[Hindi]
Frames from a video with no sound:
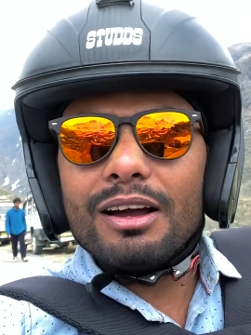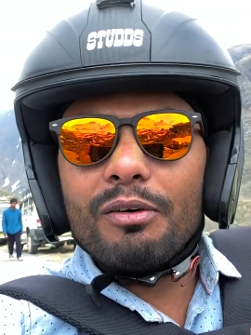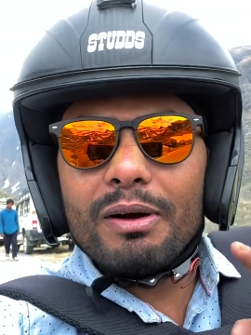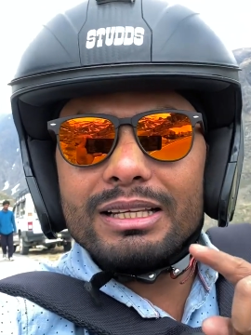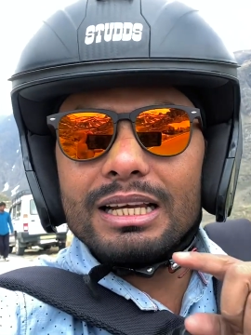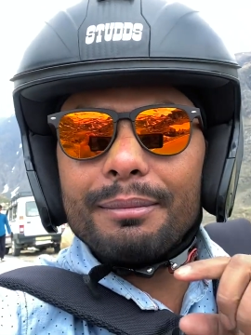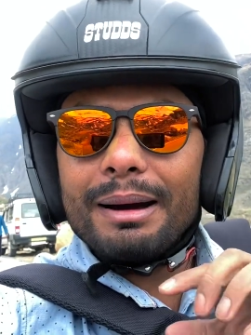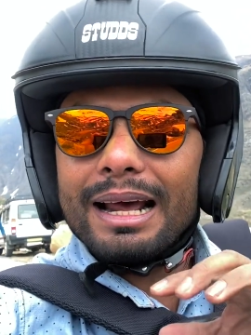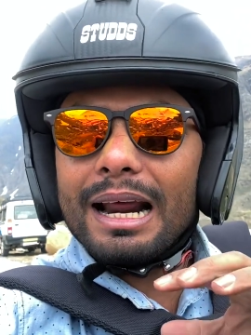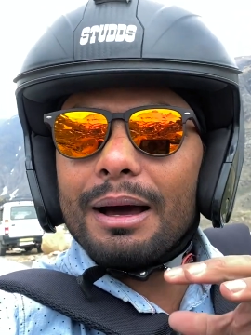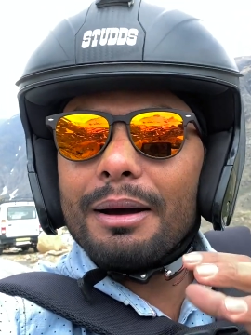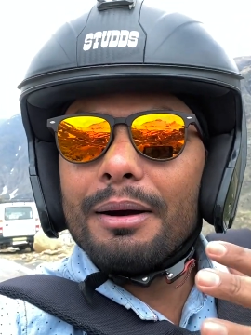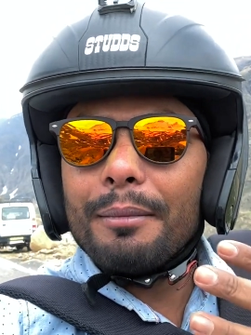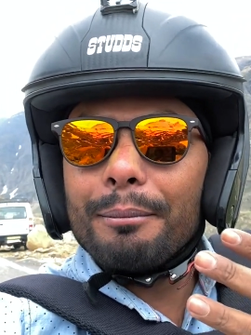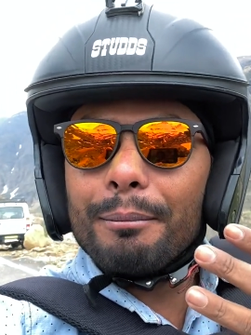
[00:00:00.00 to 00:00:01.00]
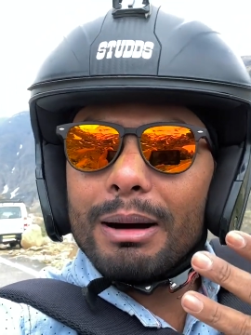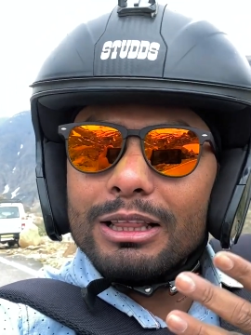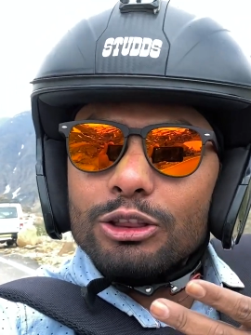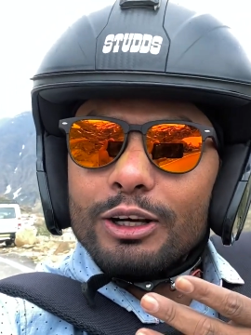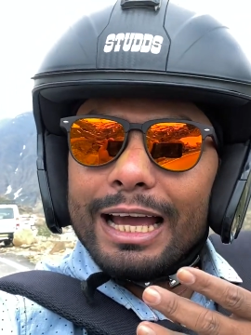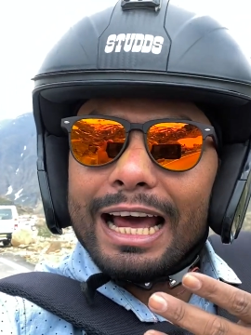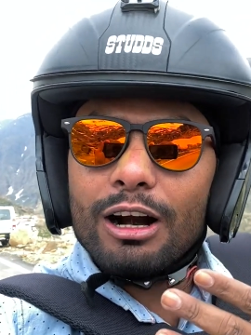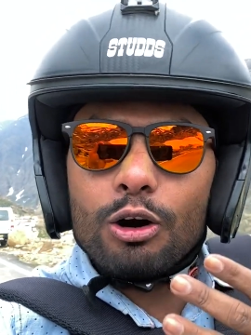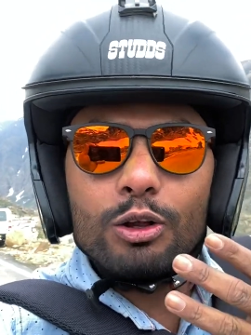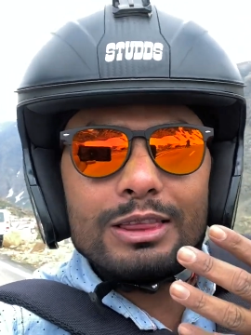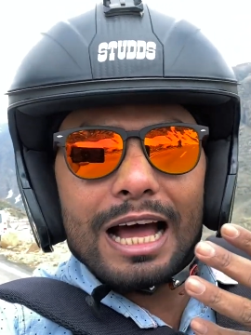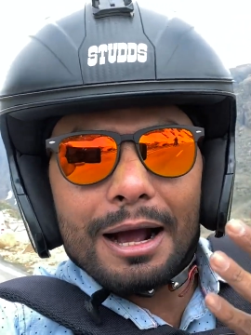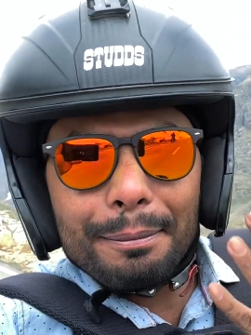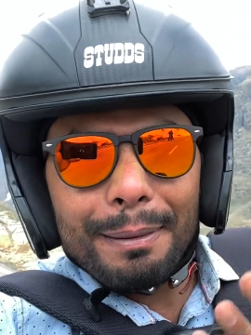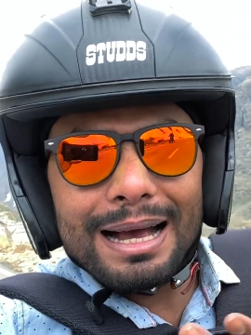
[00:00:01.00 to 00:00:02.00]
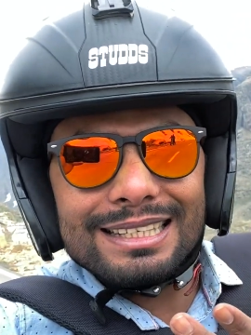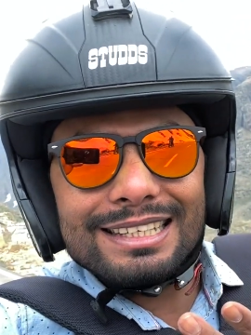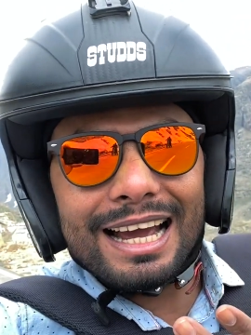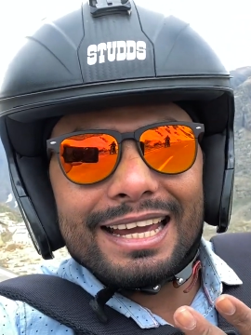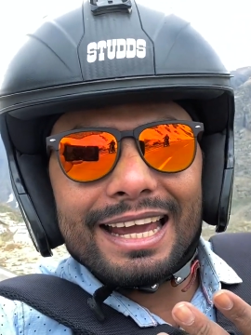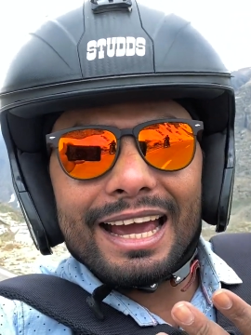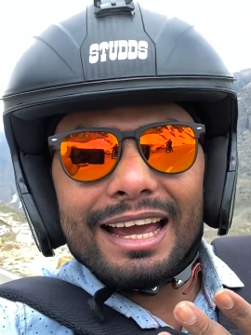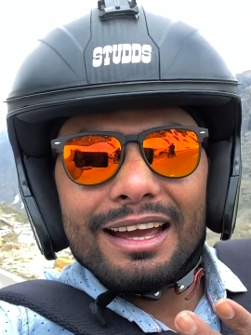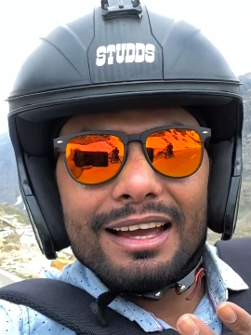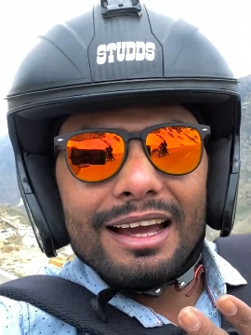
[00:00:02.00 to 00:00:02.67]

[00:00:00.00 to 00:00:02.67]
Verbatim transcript: वैसे हमारा मन तो यार रोहतांग पास का ही है